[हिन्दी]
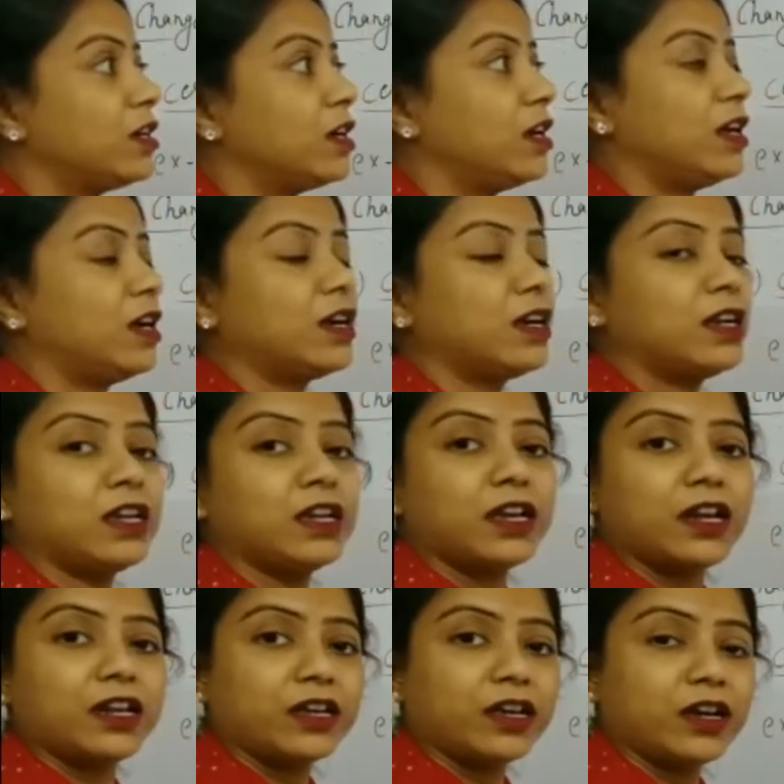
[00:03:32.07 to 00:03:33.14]
ठंडा करने
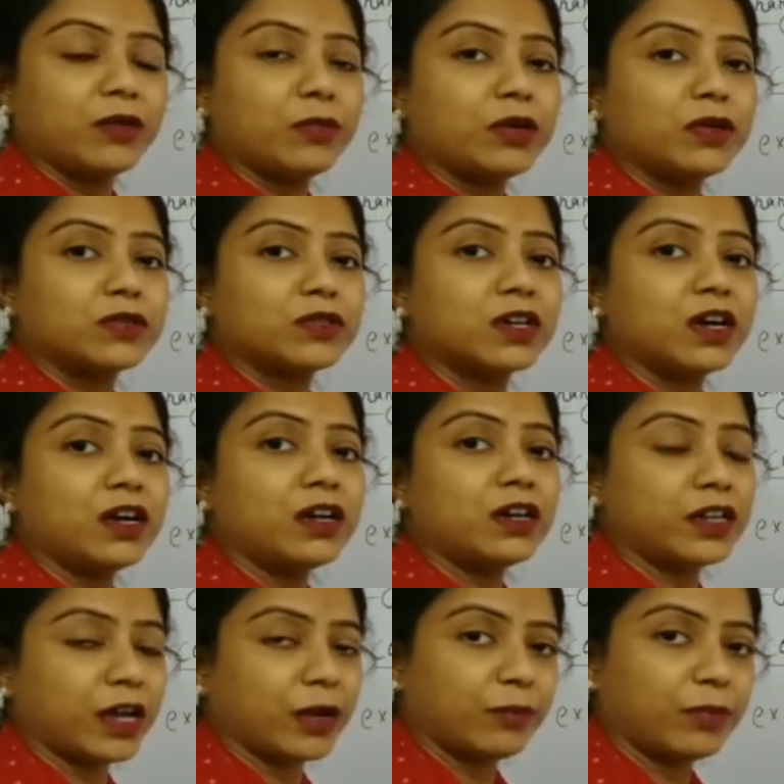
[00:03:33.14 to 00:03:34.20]
के लिए हमें उसका
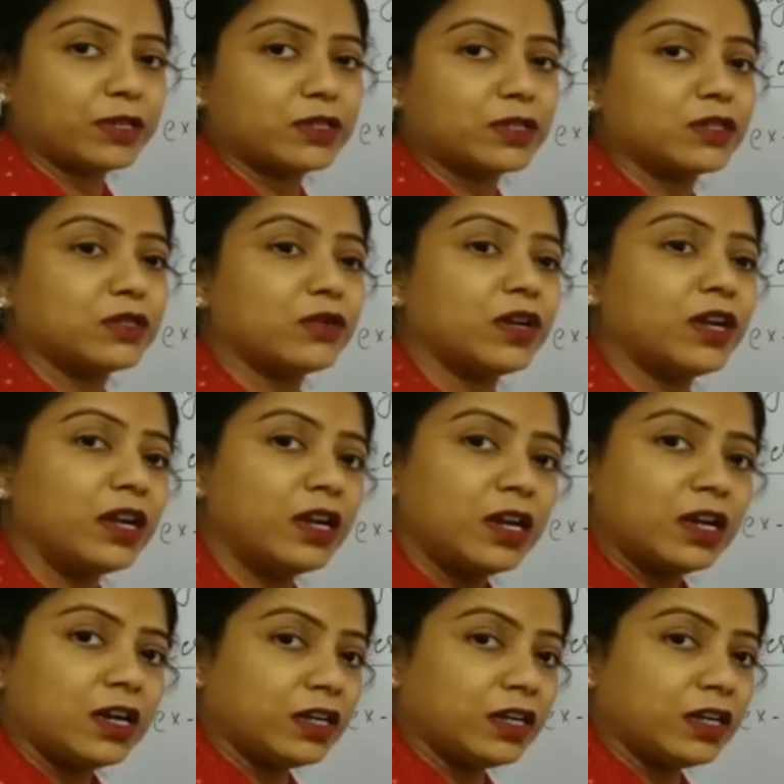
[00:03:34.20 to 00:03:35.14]
टेम्परेचर जो है